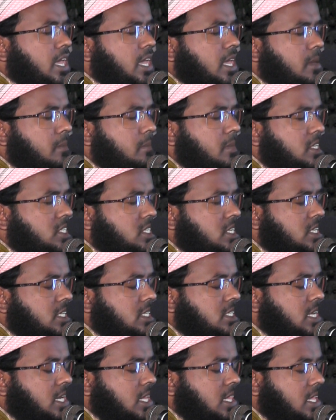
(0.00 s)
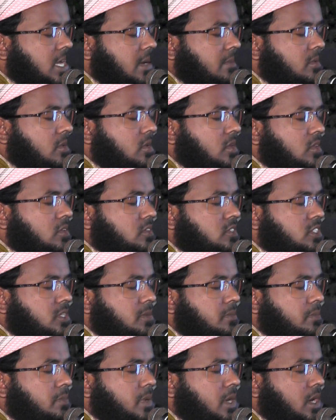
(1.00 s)
এই মেশিনটার নাম হলো
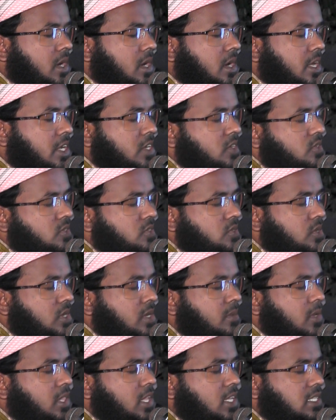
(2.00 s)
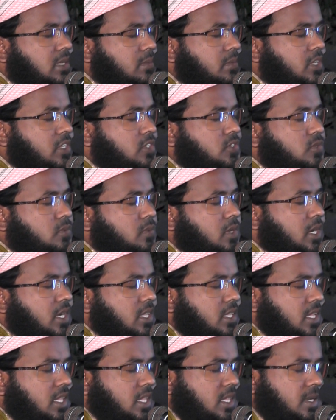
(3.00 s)
জিব্বা একটু জোরে বলা যাবে কি
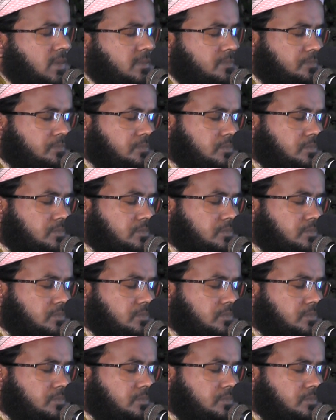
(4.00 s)
সুবহানাল্লাহ